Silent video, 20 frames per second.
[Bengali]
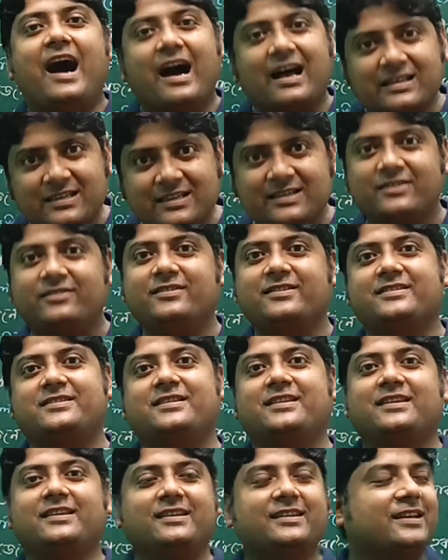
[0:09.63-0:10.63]
হাজির
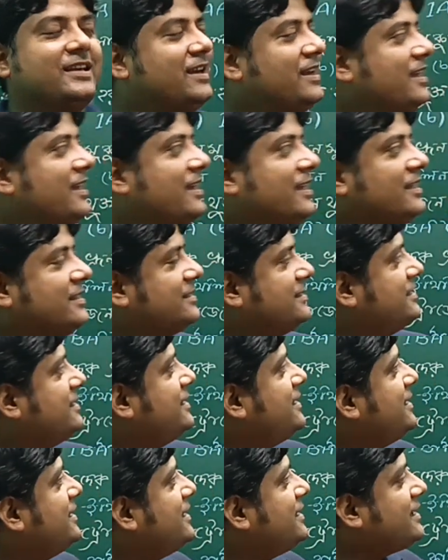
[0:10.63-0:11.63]
হয়েছি
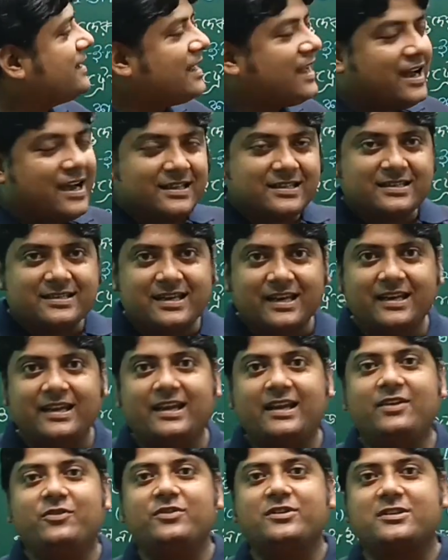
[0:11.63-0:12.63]
যে ক্লাস
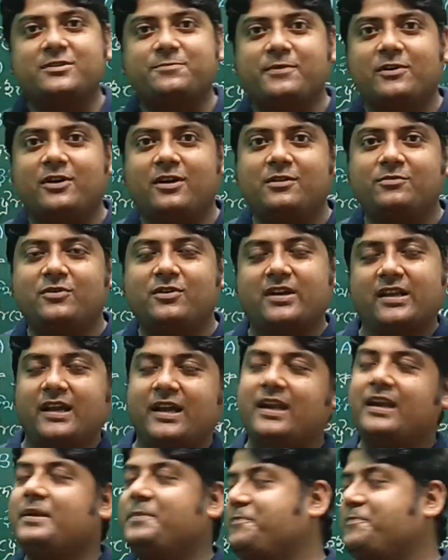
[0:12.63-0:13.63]
টেনের ওয়েস্ট বেঙ্গল
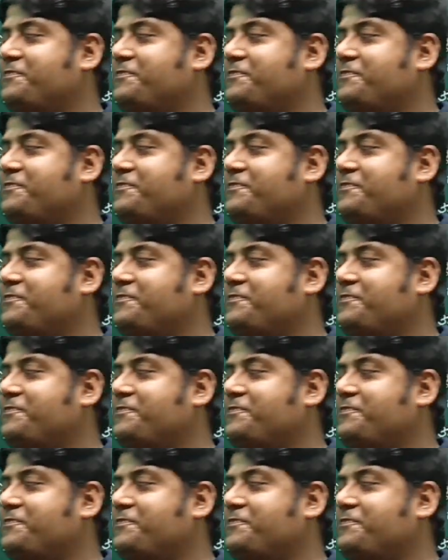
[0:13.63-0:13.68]
বোর্ডের